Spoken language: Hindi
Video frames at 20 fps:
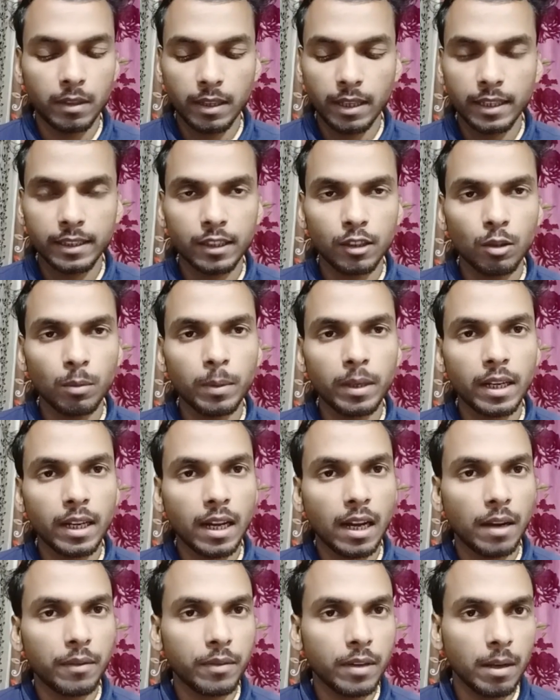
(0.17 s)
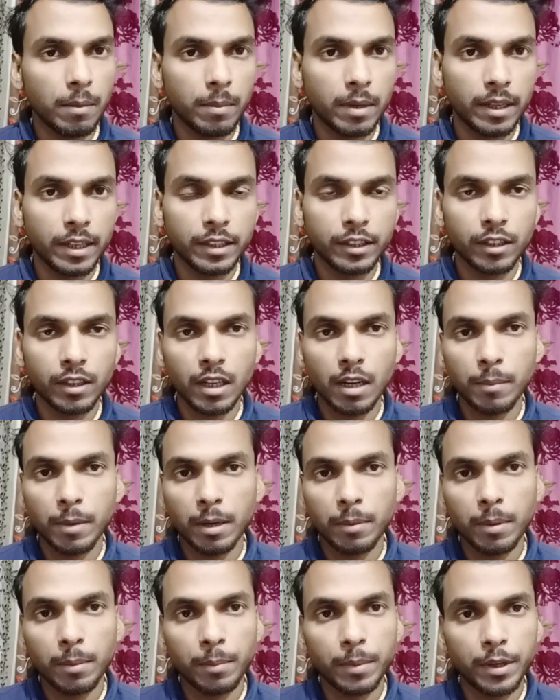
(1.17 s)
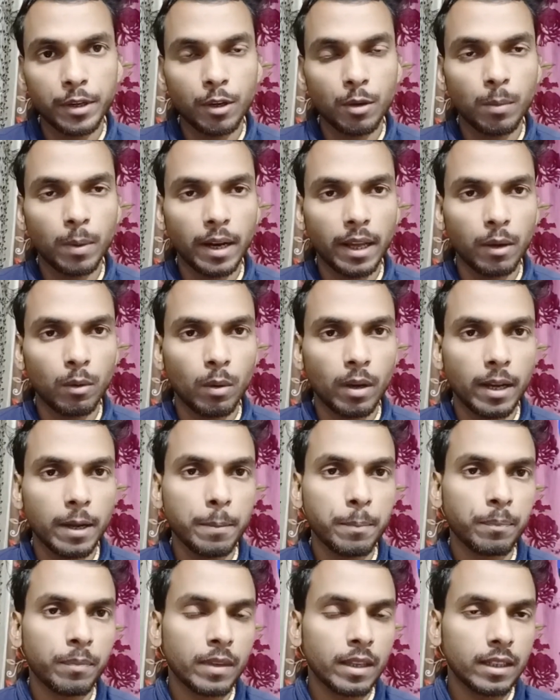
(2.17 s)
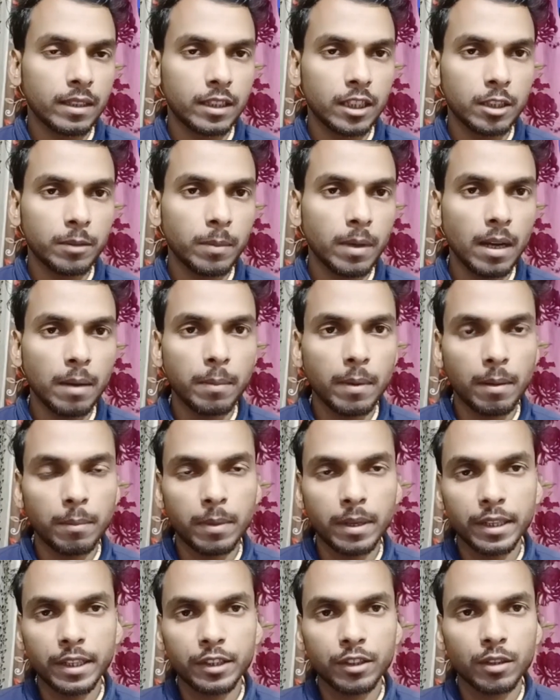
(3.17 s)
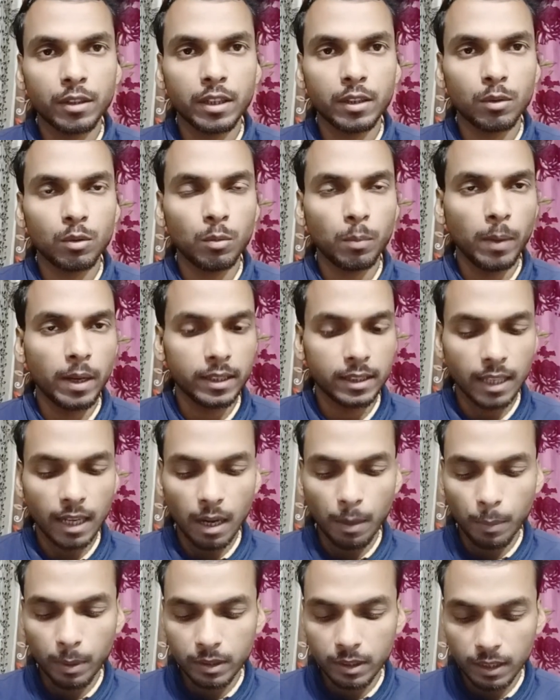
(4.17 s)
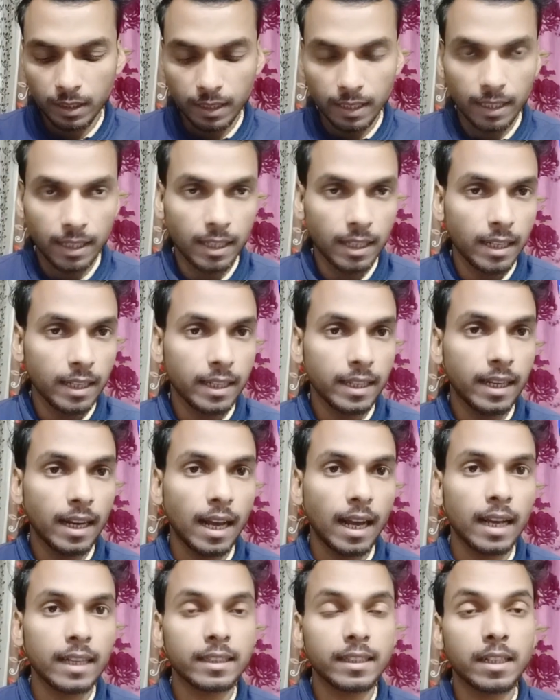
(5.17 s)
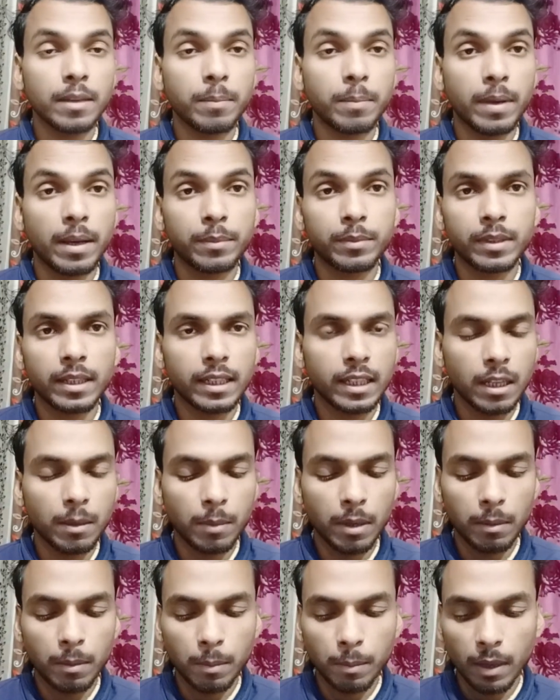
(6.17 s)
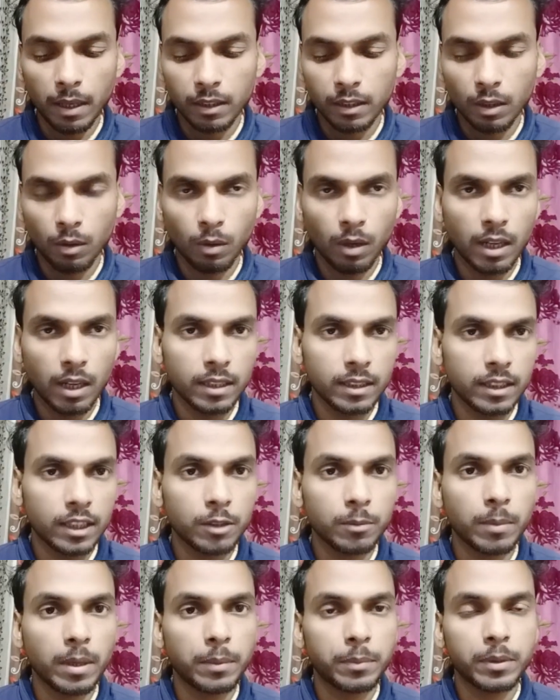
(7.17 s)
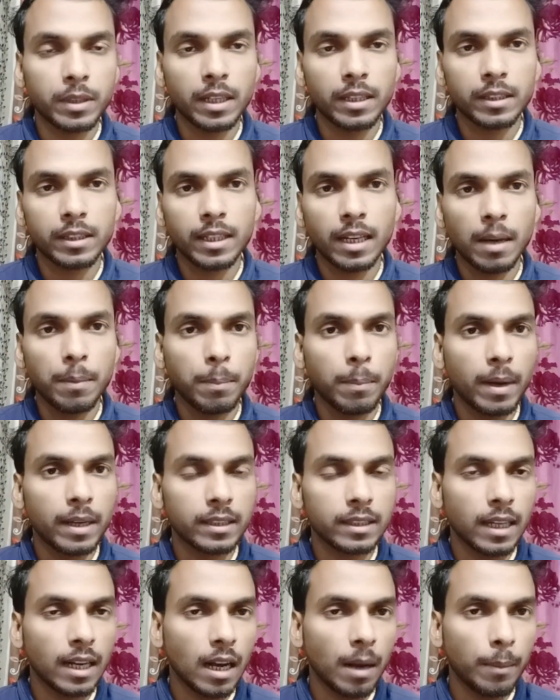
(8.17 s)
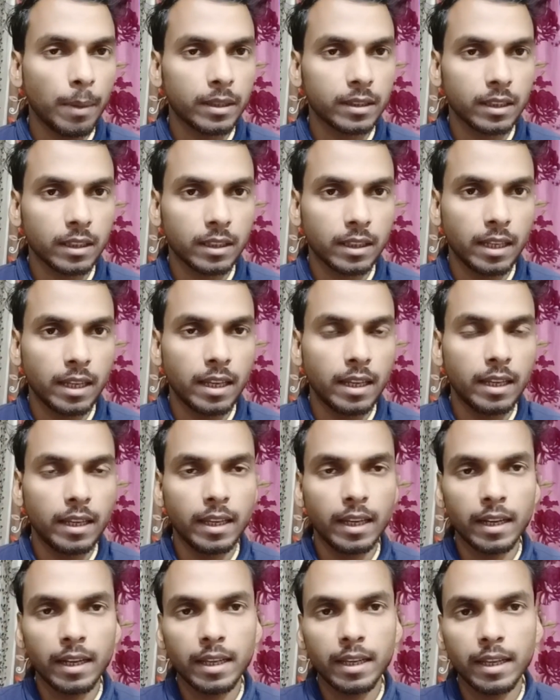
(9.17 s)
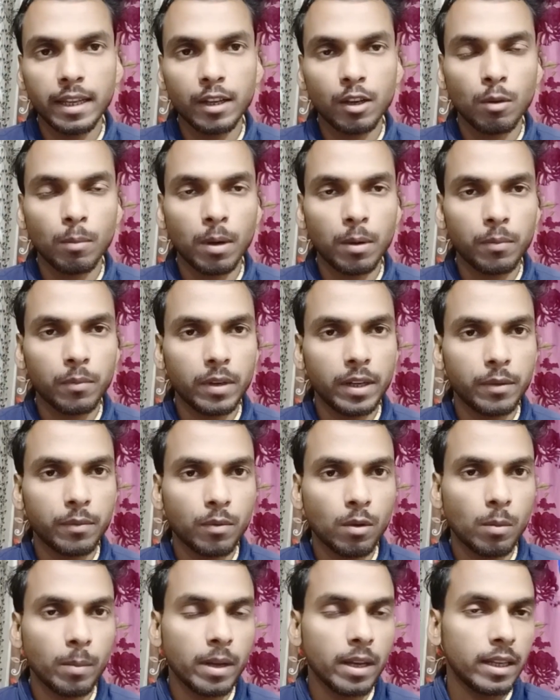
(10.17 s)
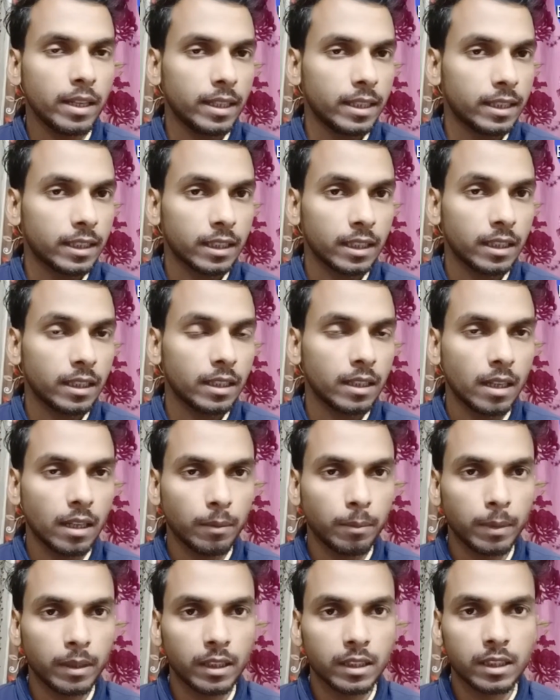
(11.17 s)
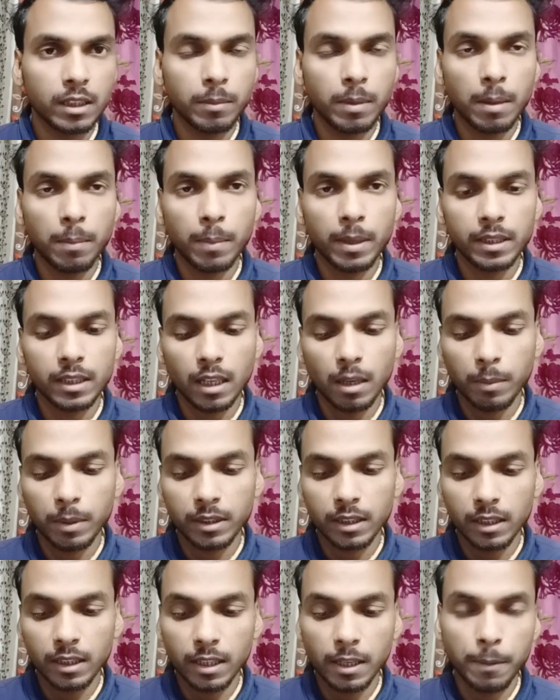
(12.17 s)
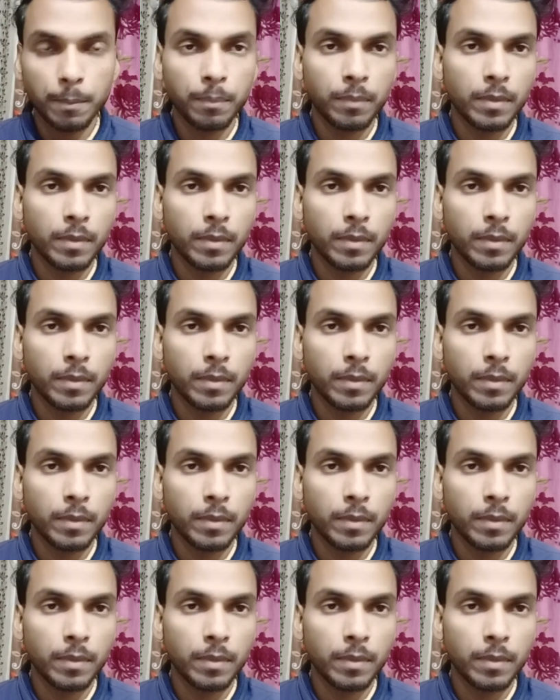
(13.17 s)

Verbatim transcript: ऐसे तो मैंने काफ़ी एप्लीकेशन का बारे में वीडियो बनाया हुआ है जिसमें आप एप्लीकेशन के थ्रू पैसा कमा सकते लेकिन आज एक वेबसाइट के बारे में बात करूंगा जिस वेबसाइट से आप पैसा कमा सकते यानी ई कॉमर्स प्लेटफॉर्म है इसके मदद से भी आप पैसा कमा सकती